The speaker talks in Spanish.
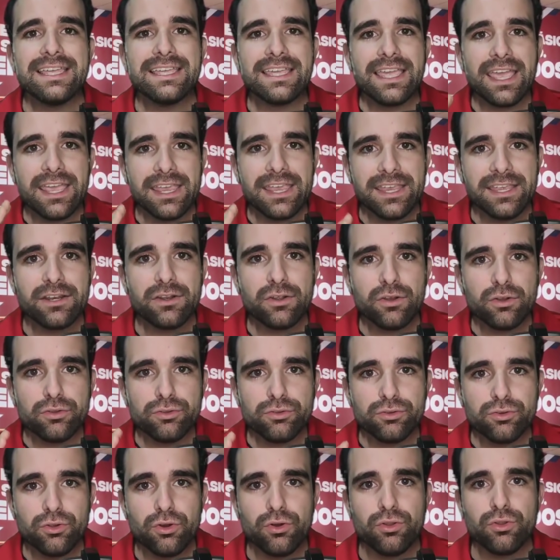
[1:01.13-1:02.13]
que ir
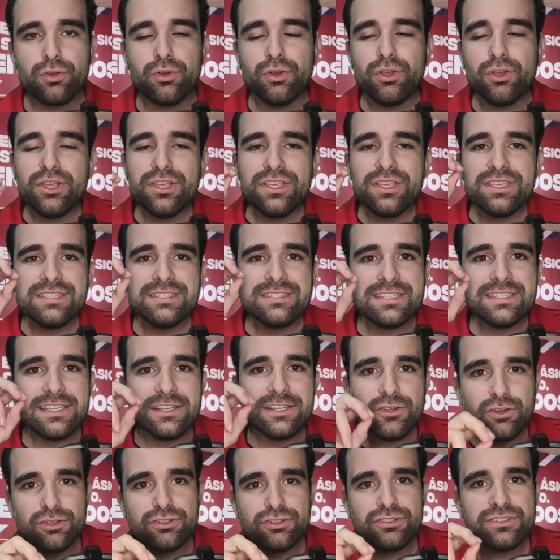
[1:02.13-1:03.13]
con todo. Si
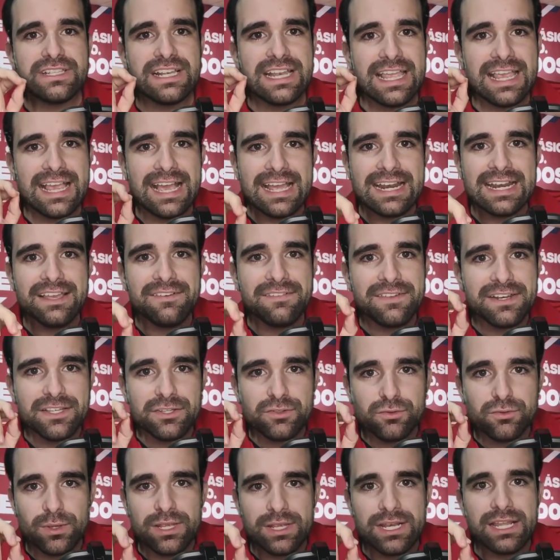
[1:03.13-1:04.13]
no se le gana a
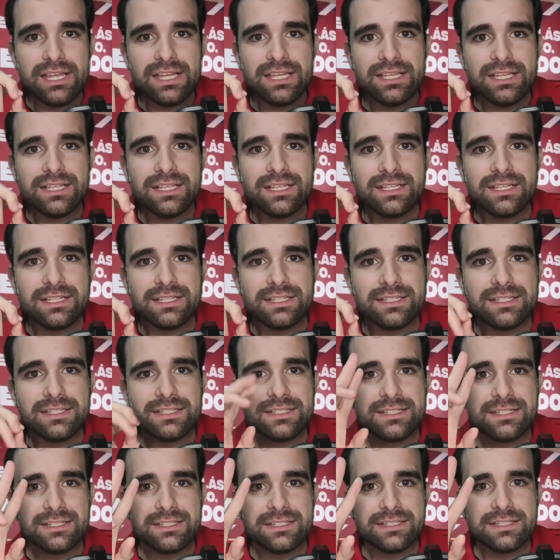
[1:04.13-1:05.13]
Venezuela,
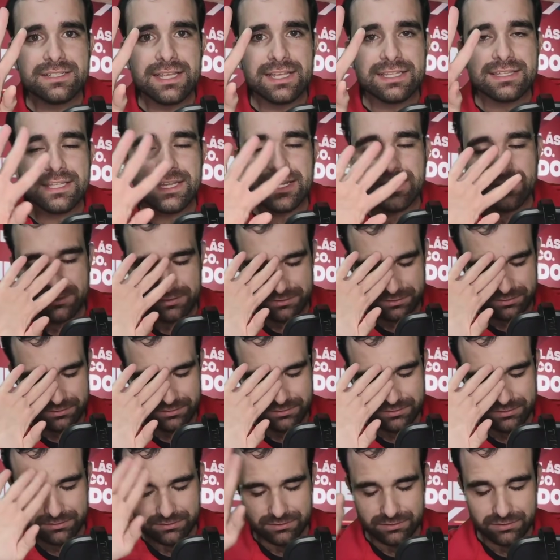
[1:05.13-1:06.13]
Qatar,
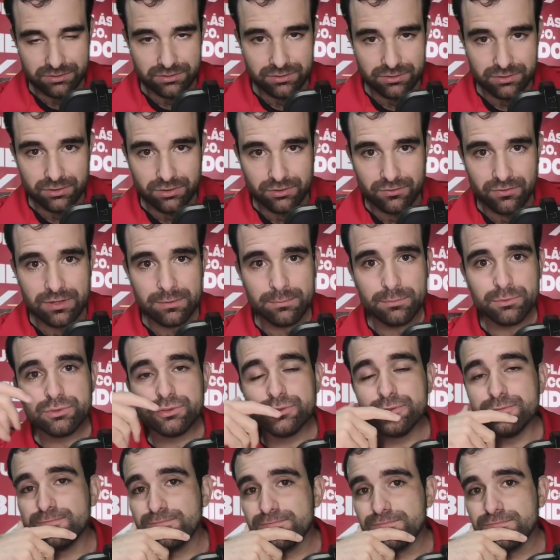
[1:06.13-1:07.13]
nos
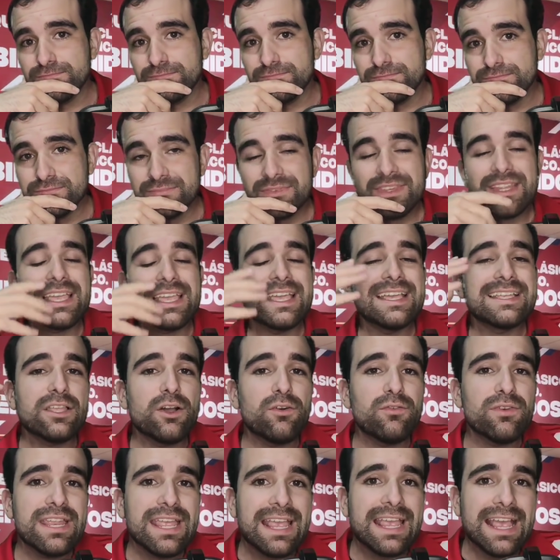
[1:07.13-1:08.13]
vemos. Está
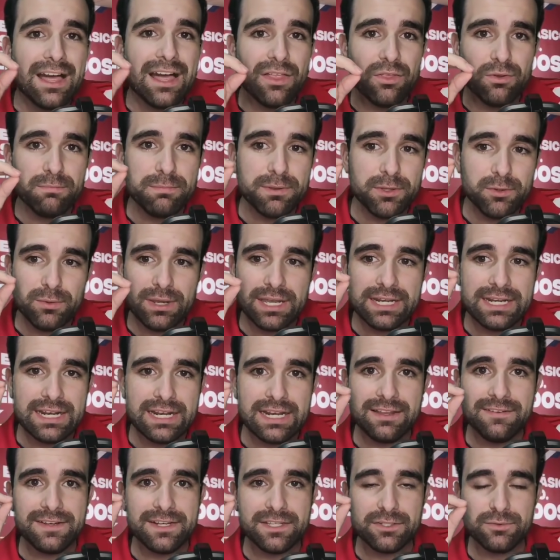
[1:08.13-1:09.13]
obligado Perú a
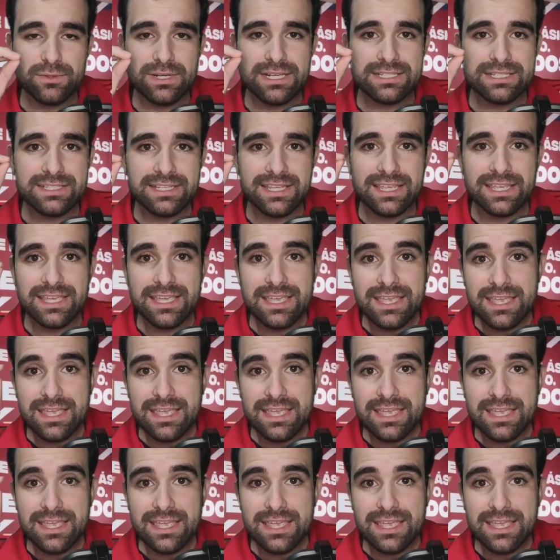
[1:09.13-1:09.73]
ganarle a Venezuela. Así que